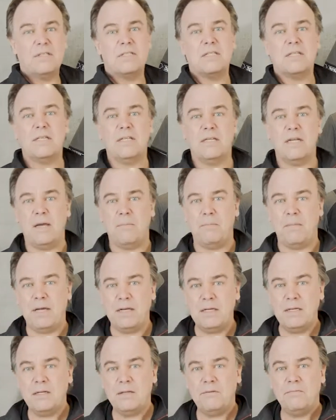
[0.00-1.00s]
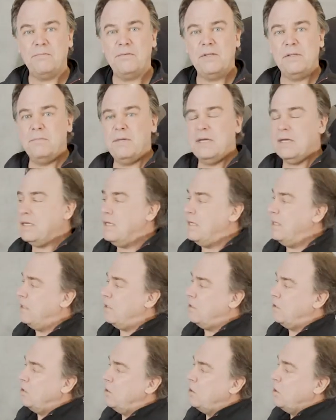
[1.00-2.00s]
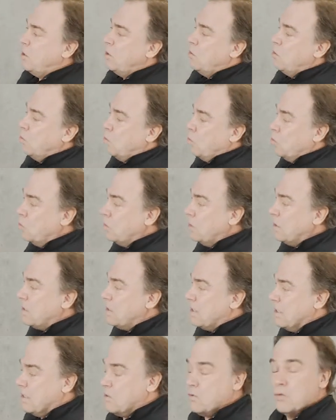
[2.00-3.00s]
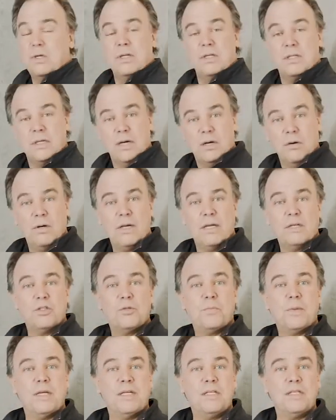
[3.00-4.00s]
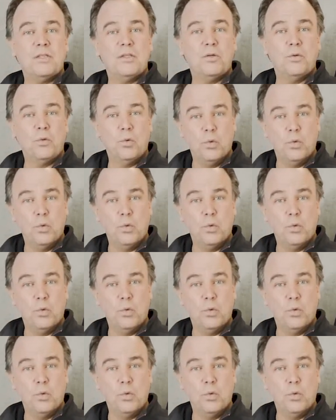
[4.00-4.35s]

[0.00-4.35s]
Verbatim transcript: was ich in einem anderen Film erkläre. Und natürlich auch entsprechende